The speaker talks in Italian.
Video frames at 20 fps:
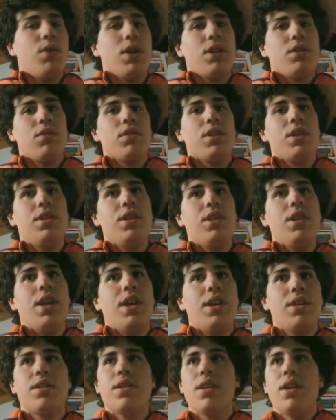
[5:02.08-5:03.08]
quattro
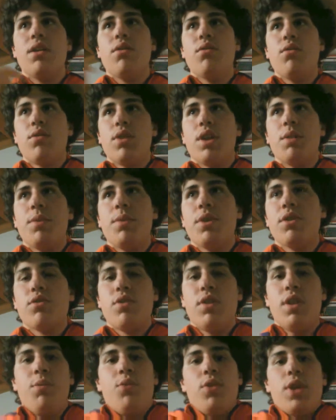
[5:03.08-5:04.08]
desinenze una
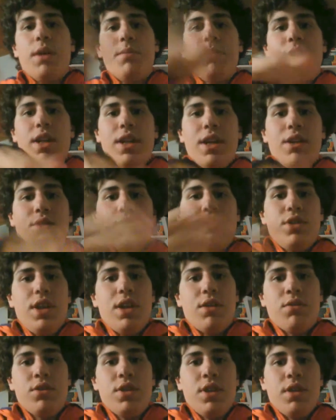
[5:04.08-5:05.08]
persona può cambiare da così
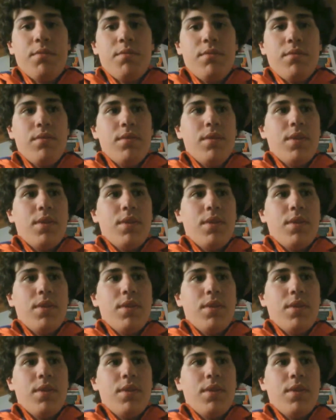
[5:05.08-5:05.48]
a così.